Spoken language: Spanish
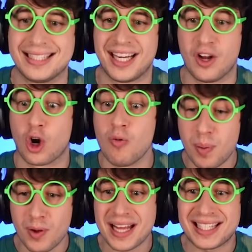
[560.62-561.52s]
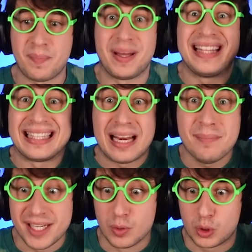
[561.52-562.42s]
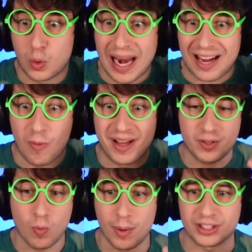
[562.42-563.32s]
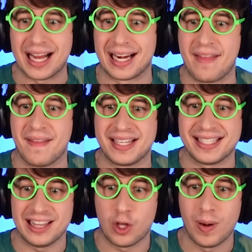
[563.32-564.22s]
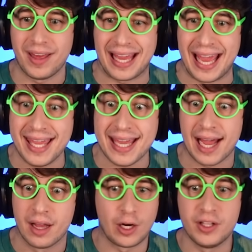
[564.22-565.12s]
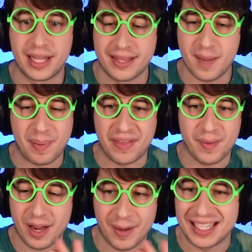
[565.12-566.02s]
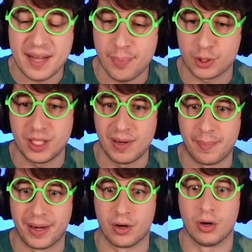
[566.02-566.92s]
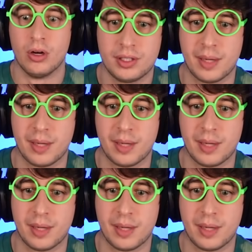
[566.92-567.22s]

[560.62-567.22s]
En serio, ¿cómo puede una serpiente tan minúscula comerse un huevo tan grande? Si es el doble que ella Que lo intenta y parece que va a ser imposible, pero...